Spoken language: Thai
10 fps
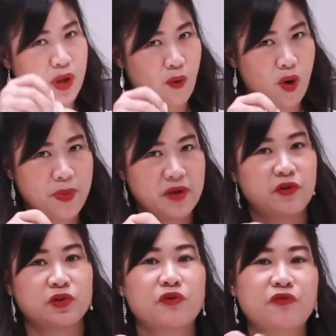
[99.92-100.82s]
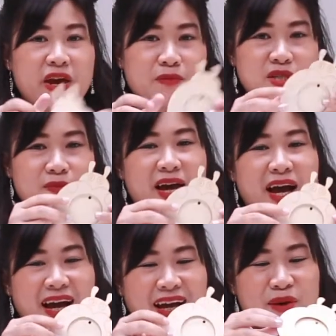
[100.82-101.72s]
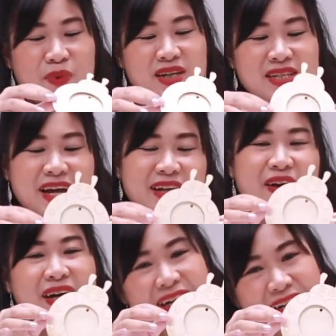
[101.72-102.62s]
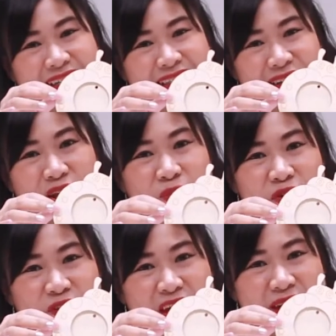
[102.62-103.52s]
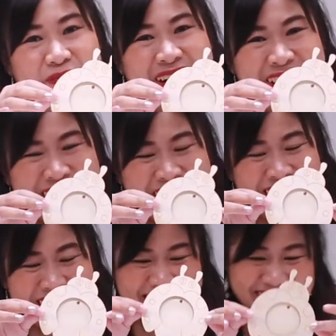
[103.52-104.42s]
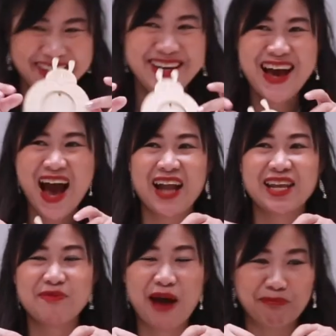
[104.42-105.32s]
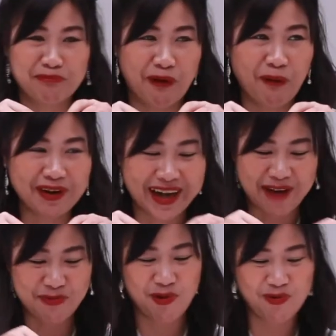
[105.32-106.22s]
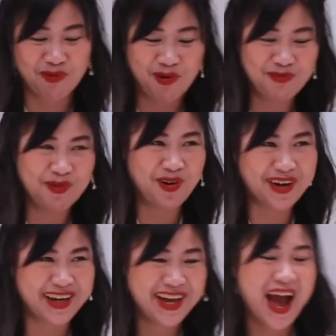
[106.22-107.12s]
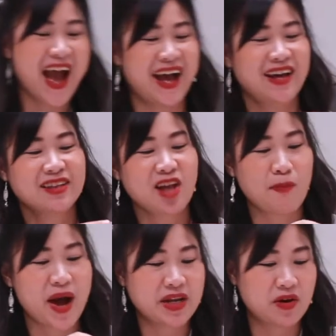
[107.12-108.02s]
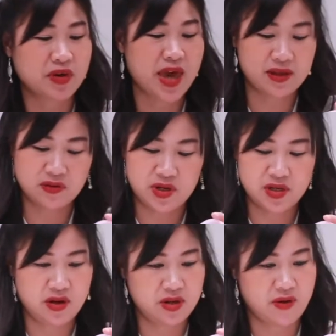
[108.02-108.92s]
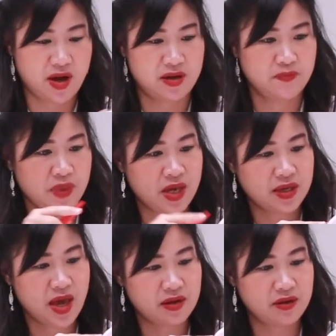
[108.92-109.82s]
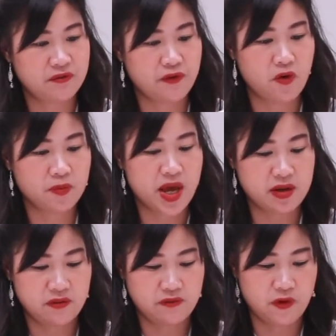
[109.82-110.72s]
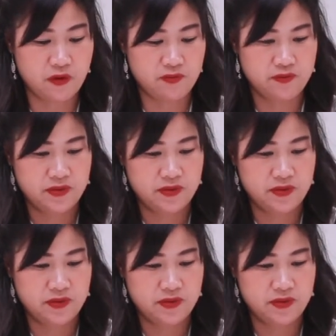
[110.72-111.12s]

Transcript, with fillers: หัวว่าเป็นโฟโต้เฟรมใช่ไหมคะเพราะฉะนั้นก็คือก็ต้องมีเฟรม อันนี้แบบมุกนะมุกมุกมุกอ่ะต่อมาเดี๋ยวแกะตัวนี้หน่อยดีกว่า แกะดินโฟมแกะดินโฟม